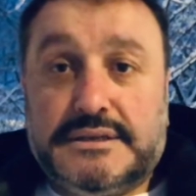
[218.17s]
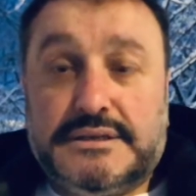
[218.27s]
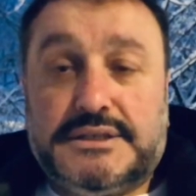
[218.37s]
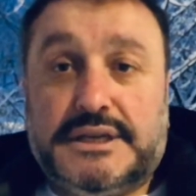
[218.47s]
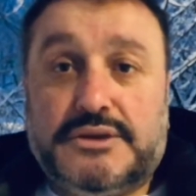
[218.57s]

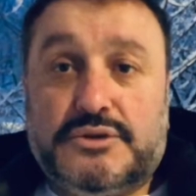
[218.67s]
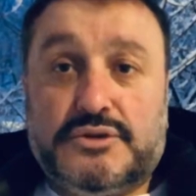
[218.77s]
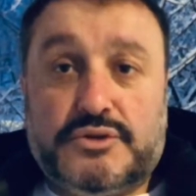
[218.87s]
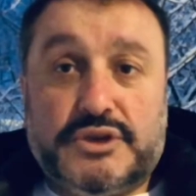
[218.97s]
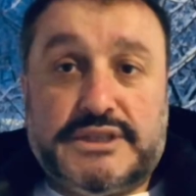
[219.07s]
işte
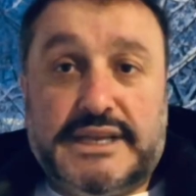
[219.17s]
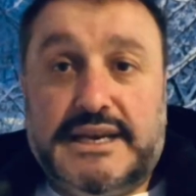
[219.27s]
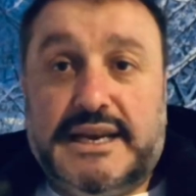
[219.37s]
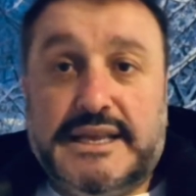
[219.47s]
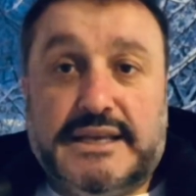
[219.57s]

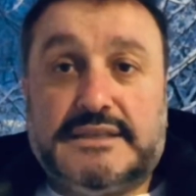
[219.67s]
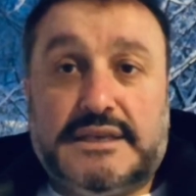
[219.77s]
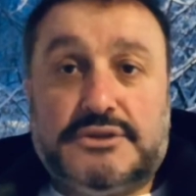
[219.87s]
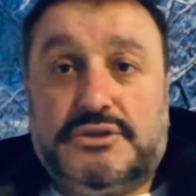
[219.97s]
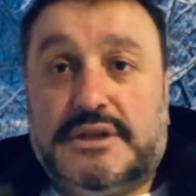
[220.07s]
gösterilen yazılar
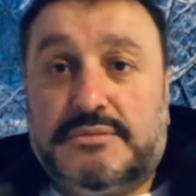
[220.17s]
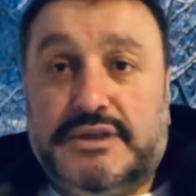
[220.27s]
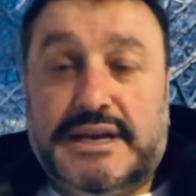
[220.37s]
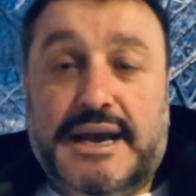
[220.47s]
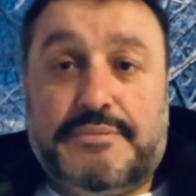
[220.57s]
şunlar
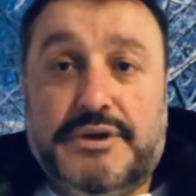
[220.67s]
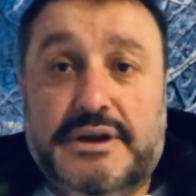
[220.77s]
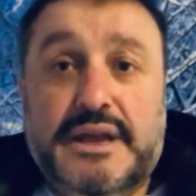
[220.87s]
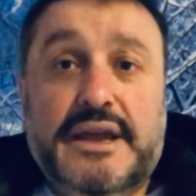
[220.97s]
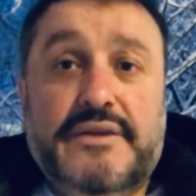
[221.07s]
bunlar ne yapıyor?
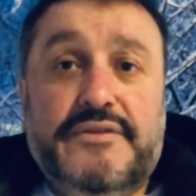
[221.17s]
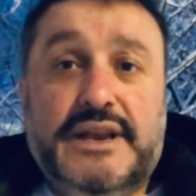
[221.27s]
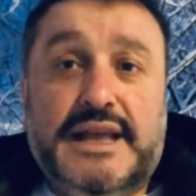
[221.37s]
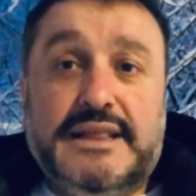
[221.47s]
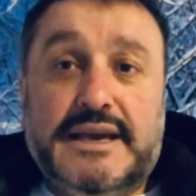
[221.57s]

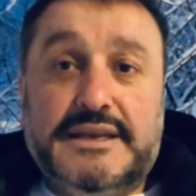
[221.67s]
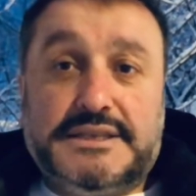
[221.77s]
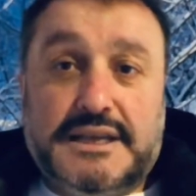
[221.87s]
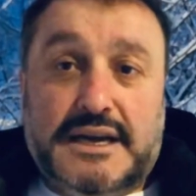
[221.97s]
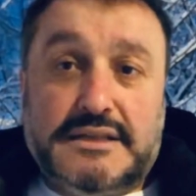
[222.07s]
Finlandiya'nın
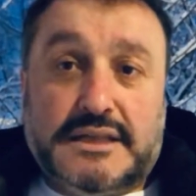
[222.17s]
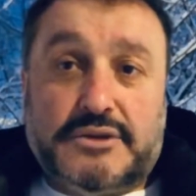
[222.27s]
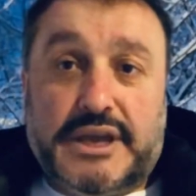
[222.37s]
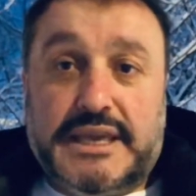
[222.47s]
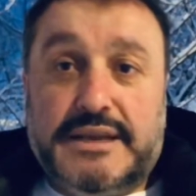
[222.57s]
işte
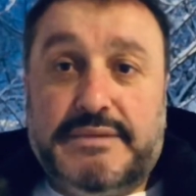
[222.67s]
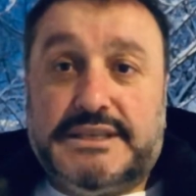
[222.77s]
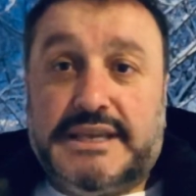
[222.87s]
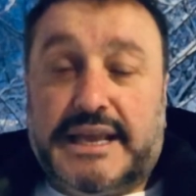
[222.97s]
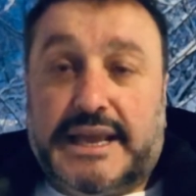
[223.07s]
NATO'ya
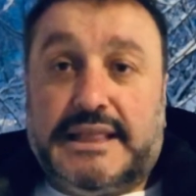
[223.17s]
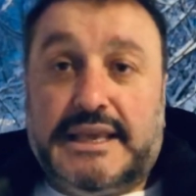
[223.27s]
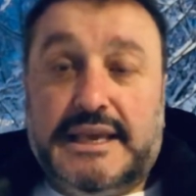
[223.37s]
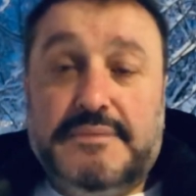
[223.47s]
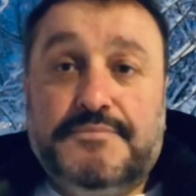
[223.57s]
girmesi
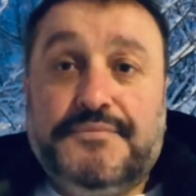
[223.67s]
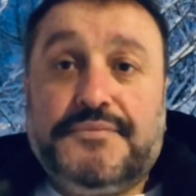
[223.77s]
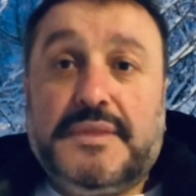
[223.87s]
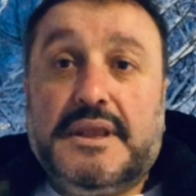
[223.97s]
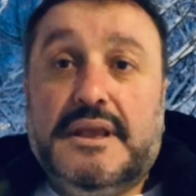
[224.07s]
gerektiği
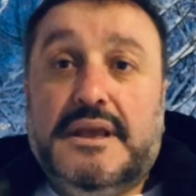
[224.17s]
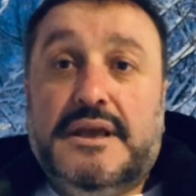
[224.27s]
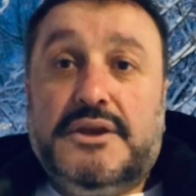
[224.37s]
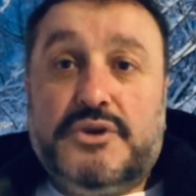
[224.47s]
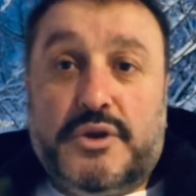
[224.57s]

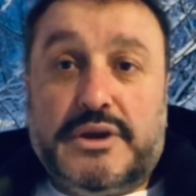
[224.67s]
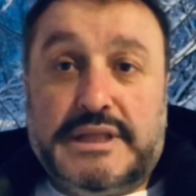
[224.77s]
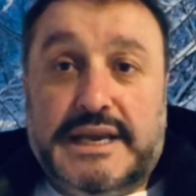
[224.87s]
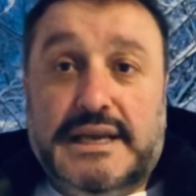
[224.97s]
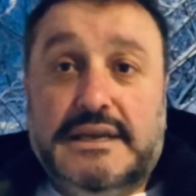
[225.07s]

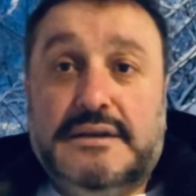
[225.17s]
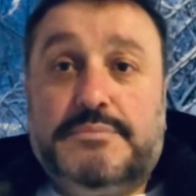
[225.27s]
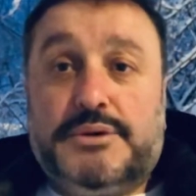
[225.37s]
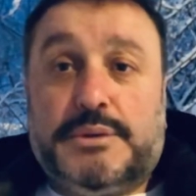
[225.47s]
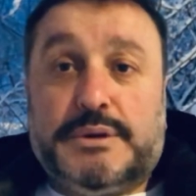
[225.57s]
yönünde
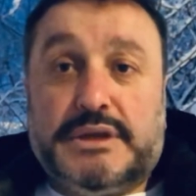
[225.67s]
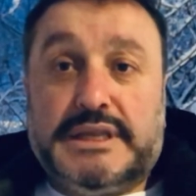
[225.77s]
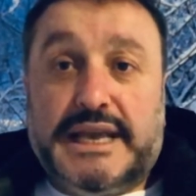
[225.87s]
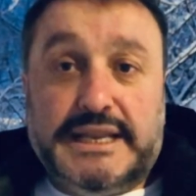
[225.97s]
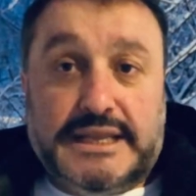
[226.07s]

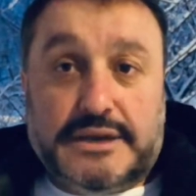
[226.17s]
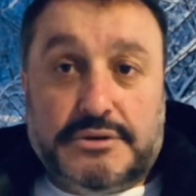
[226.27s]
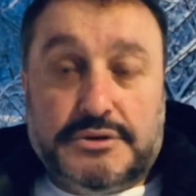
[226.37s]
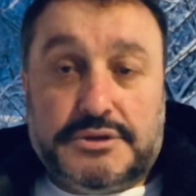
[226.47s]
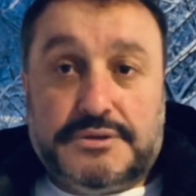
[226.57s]
propagandaya neden
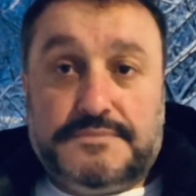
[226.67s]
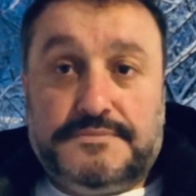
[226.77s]
oluyor.